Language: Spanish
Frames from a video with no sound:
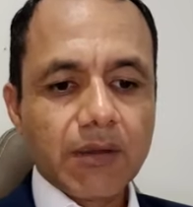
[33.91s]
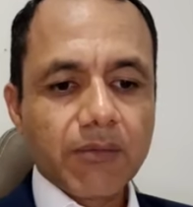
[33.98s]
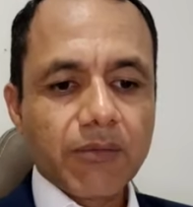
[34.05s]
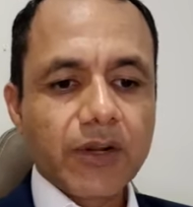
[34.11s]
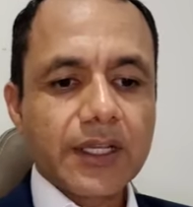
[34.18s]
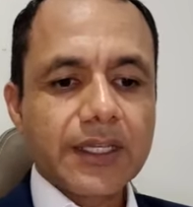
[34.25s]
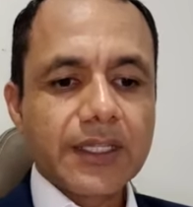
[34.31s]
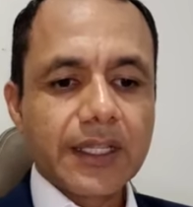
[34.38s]

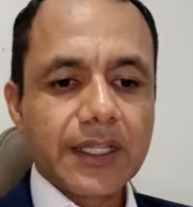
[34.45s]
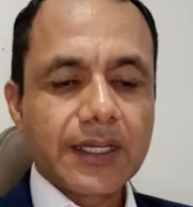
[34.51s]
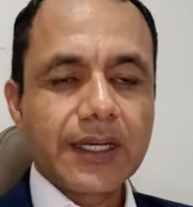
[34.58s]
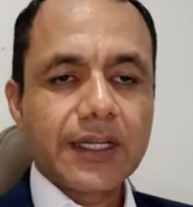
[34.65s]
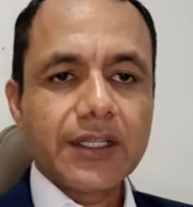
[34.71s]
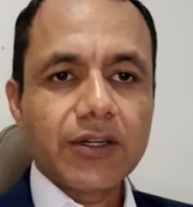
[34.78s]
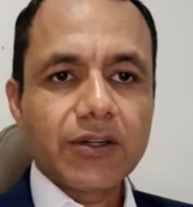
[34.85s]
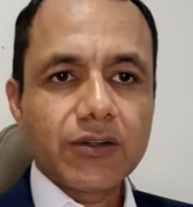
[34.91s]
Por equidad de
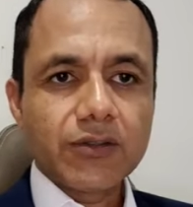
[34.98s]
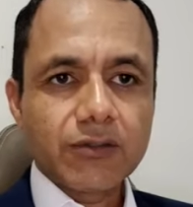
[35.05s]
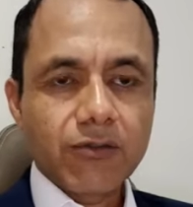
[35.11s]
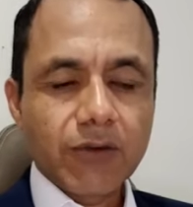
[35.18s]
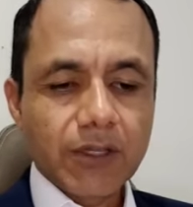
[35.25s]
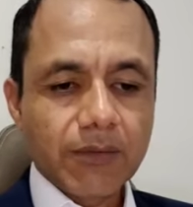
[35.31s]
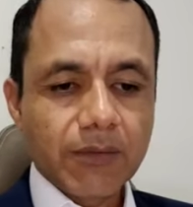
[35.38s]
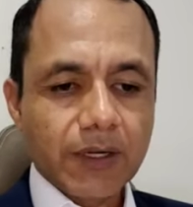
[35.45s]
género,
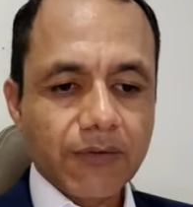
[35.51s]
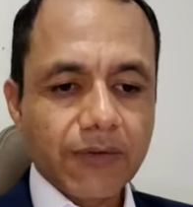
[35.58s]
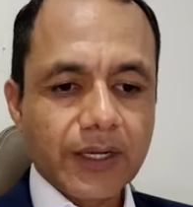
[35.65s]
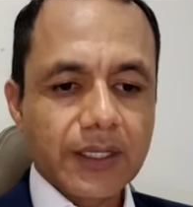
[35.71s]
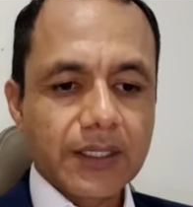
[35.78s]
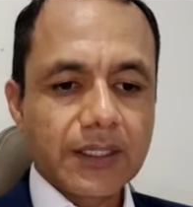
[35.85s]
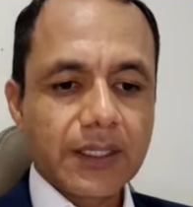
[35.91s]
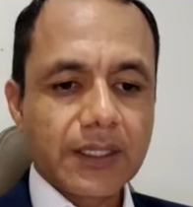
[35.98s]
cuando me refiero a
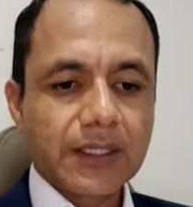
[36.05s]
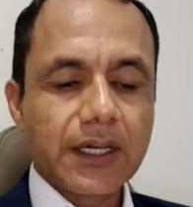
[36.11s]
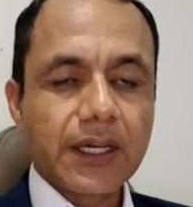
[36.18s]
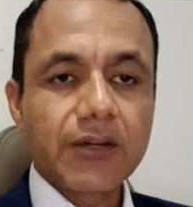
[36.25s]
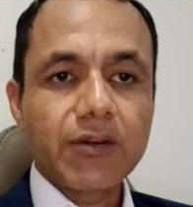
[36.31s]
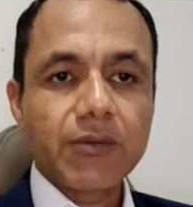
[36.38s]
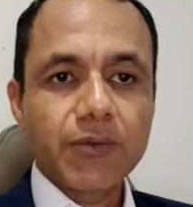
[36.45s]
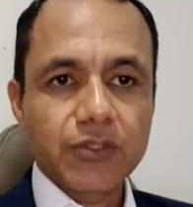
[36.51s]

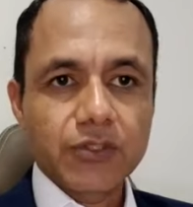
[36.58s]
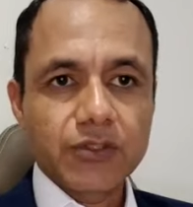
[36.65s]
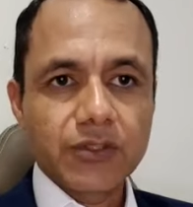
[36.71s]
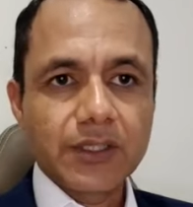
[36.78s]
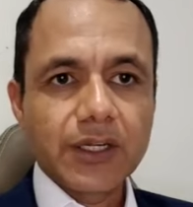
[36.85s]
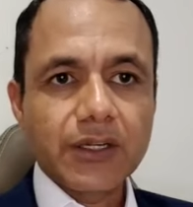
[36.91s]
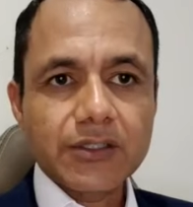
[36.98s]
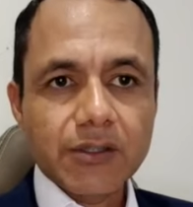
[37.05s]
ejidatario,
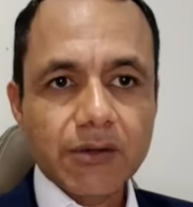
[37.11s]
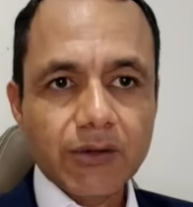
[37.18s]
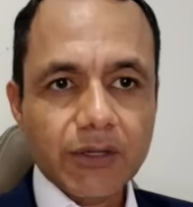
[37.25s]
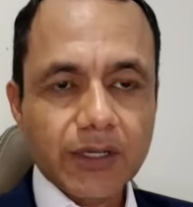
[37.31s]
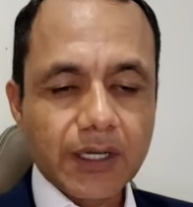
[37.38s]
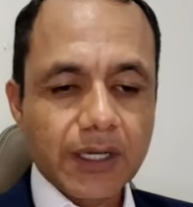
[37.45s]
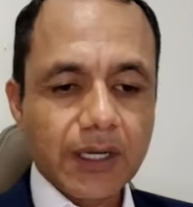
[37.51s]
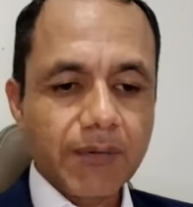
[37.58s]
posicionario, es luego
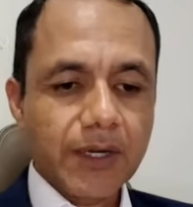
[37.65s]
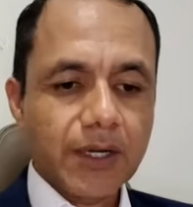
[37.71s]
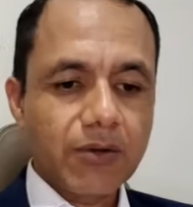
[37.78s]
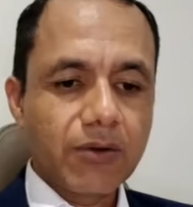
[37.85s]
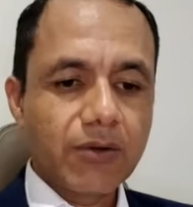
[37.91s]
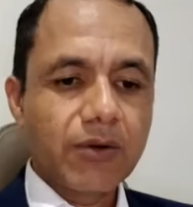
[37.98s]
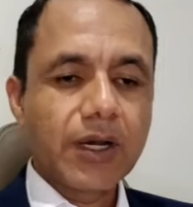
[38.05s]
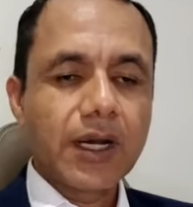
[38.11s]
que
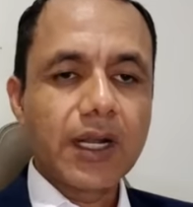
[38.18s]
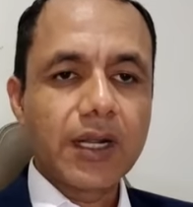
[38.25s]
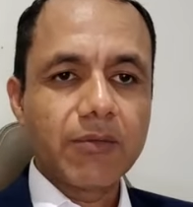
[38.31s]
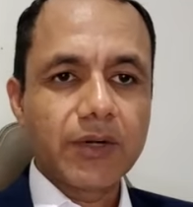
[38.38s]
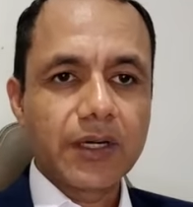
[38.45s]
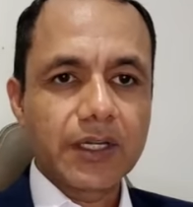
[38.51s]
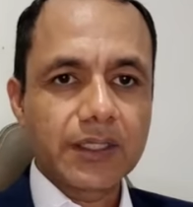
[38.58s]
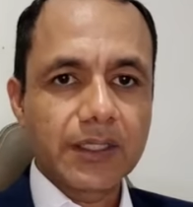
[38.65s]
abarco a la
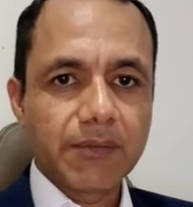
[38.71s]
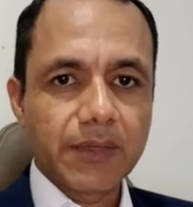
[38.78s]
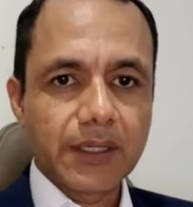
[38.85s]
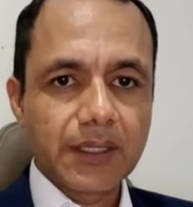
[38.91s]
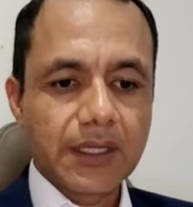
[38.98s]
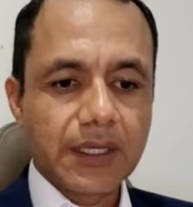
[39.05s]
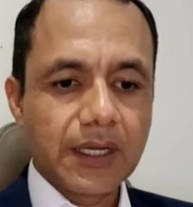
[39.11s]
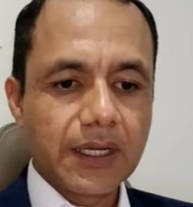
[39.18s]
mujer también,
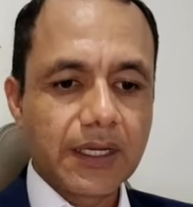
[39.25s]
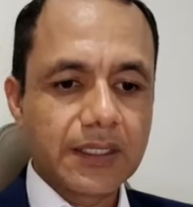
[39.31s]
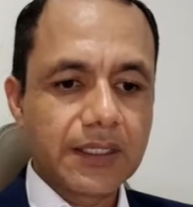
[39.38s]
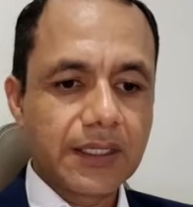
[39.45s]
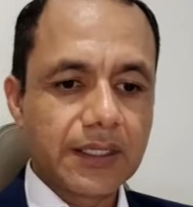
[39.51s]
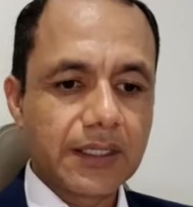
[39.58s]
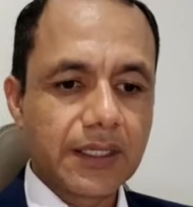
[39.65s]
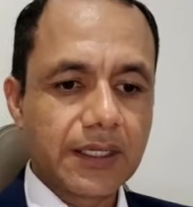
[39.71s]
al
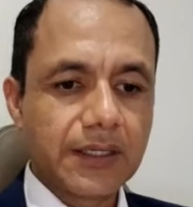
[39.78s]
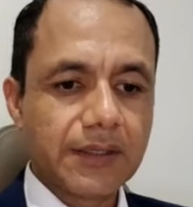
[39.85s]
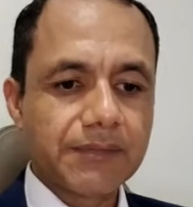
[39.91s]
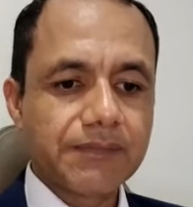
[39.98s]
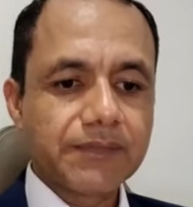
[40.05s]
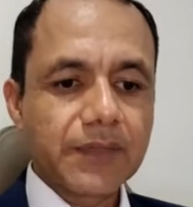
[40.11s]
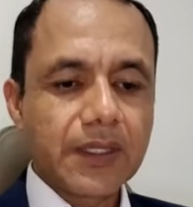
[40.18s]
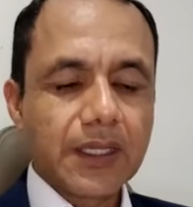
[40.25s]
ejidatario.
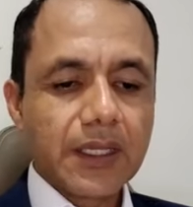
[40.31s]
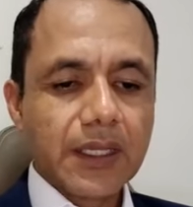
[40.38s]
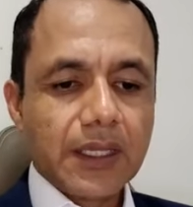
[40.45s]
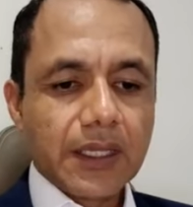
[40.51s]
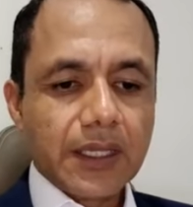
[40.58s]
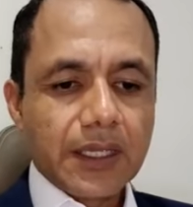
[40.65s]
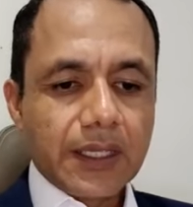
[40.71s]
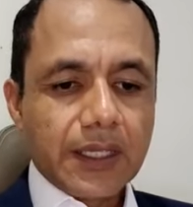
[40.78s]

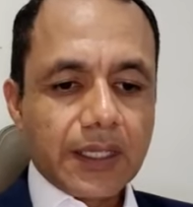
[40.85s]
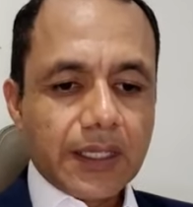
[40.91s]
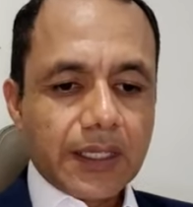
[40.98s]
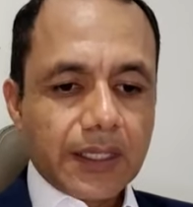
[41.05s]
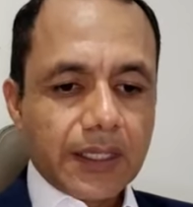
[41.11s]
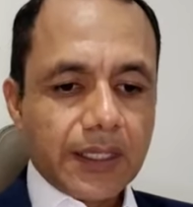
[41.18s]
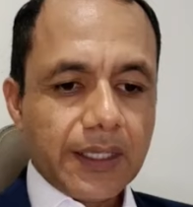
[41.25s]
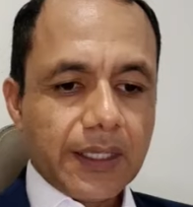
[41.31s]

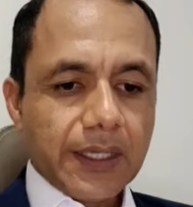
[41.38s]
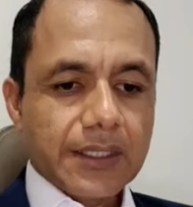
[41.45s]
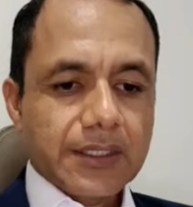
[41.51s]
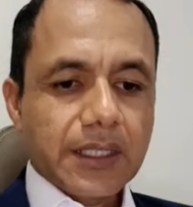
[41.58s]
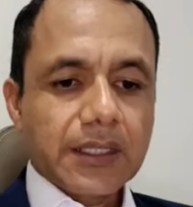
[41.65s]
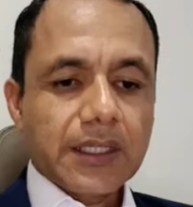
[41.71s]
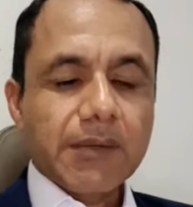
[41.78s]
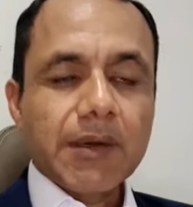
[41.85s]
Y
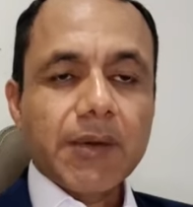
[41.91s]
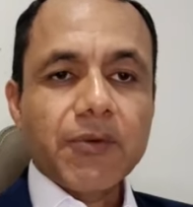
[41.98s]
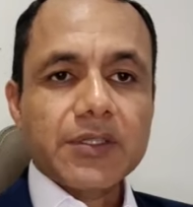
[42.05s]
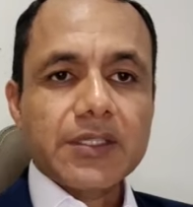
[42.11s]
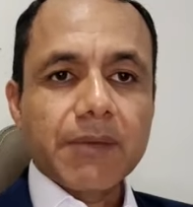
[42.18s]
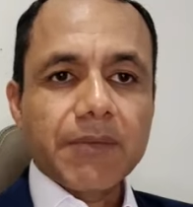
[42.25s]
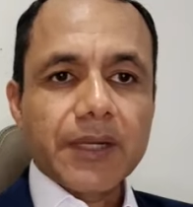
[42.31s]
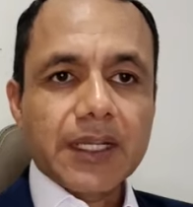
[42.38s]
este tema pues
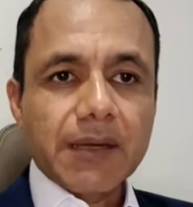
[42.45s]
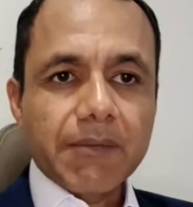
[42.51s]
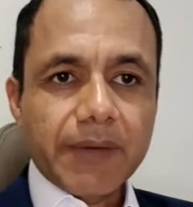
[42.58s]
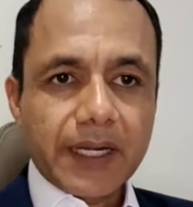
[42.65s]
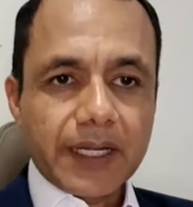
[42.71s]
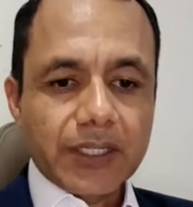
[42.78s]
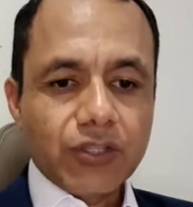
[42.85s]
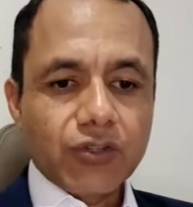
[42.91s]
se aplica
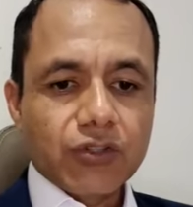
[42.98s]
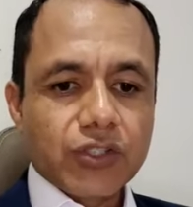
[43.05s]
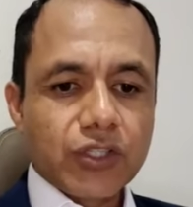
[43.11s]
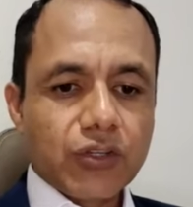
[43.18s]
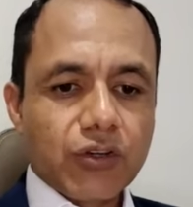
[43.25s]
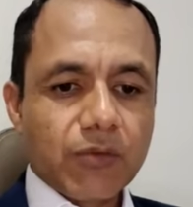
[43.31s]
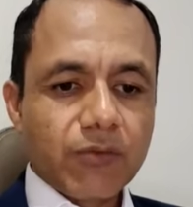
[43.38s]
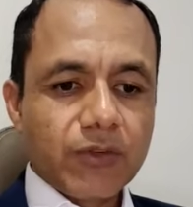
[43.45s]
para ejidos y
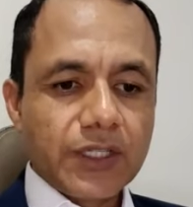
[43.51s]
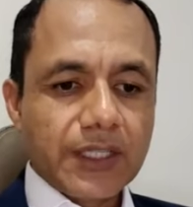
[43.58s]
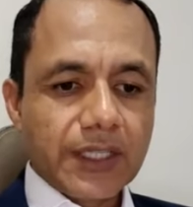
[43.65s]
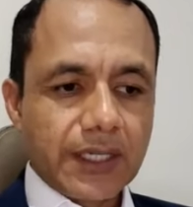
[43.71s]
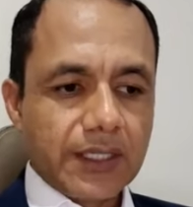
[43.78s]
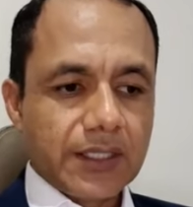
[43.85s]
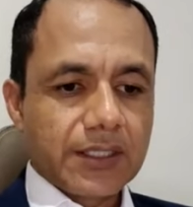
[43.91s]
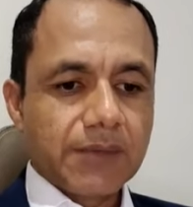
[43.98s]

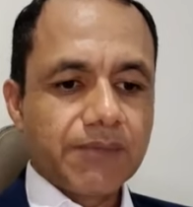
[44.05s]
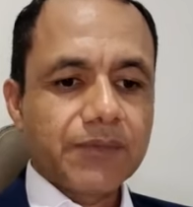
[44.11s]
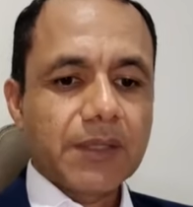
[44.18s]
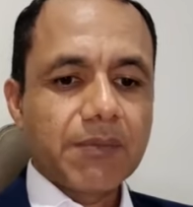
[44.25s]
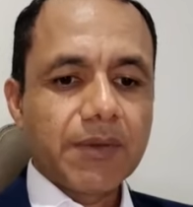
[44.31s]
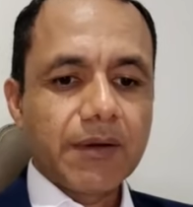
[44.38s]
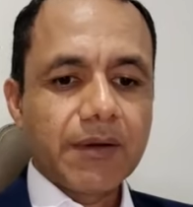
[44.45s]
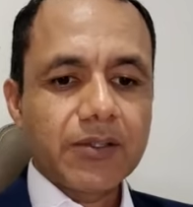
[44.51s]
comunidades.
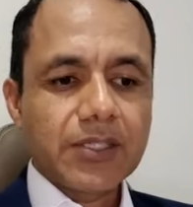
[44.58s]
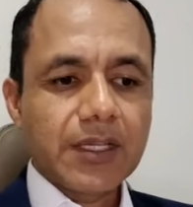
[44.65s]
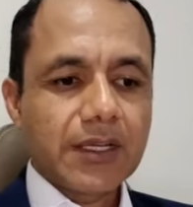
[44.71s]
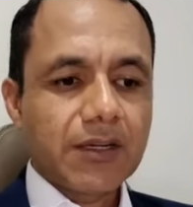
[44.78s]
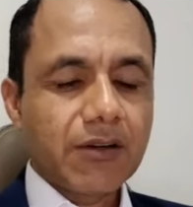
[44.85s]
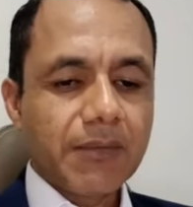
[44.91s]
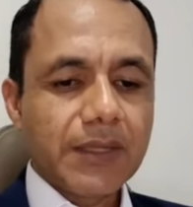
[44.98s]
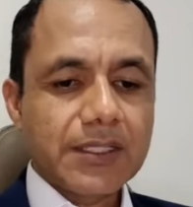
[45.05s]
Pero vamos a
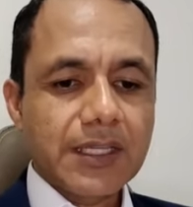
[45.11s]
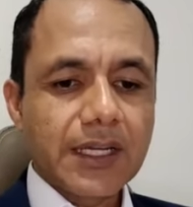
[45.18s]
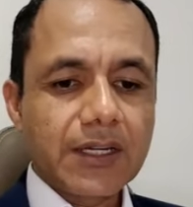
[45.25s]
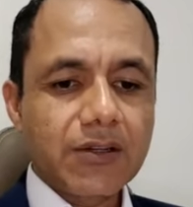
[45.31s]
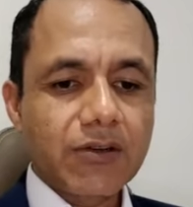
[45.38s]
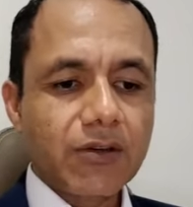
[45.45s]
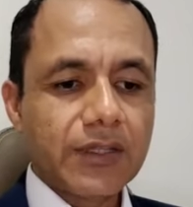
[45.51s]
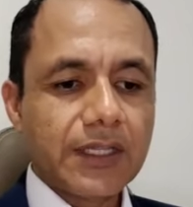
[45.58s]
comenzar
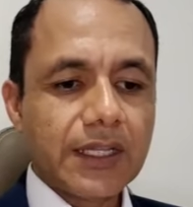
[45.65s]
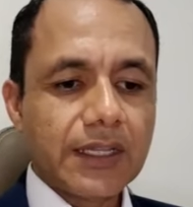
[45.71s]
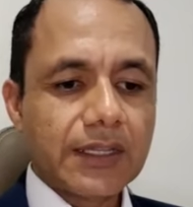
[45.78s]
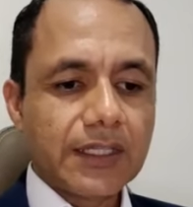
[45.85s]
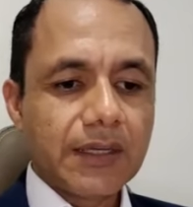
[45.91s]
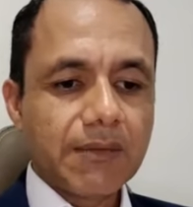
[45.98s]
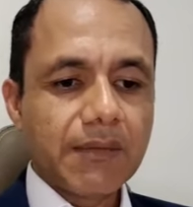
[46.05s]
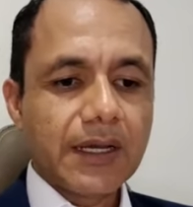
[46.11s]
con el
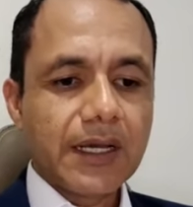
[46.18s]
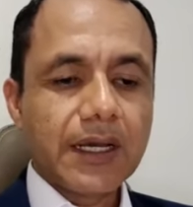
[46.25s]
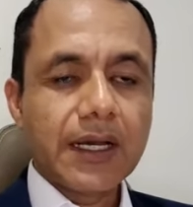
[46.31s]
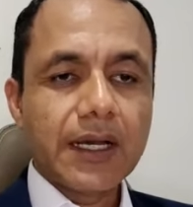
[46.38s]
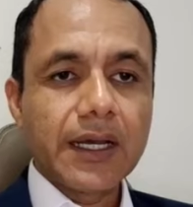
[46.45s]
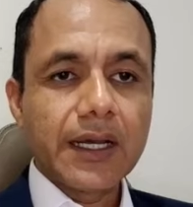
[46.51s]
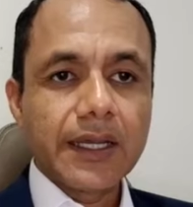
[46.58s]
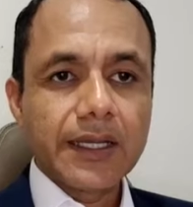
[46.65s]

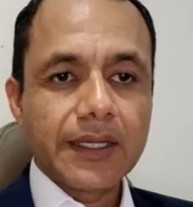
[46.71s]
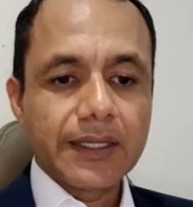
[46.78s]
tema